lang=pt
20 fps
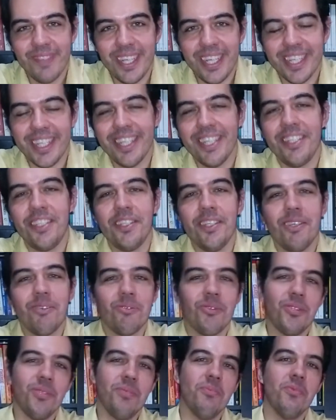Aqui é
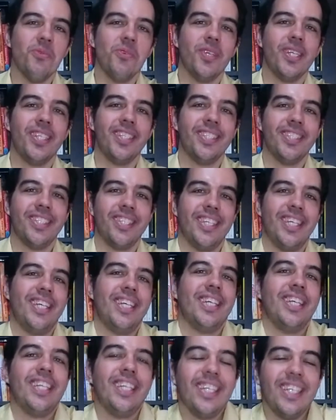Tiago Simões
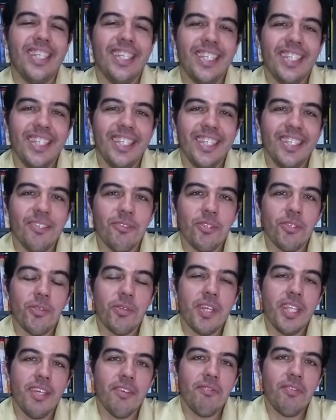e hoje eu
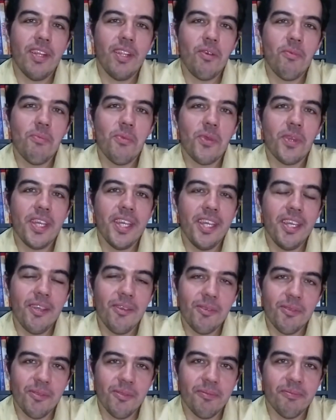queria falar um
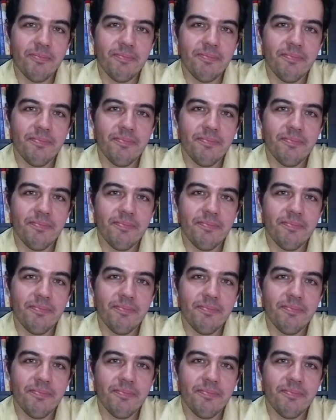pouquinho.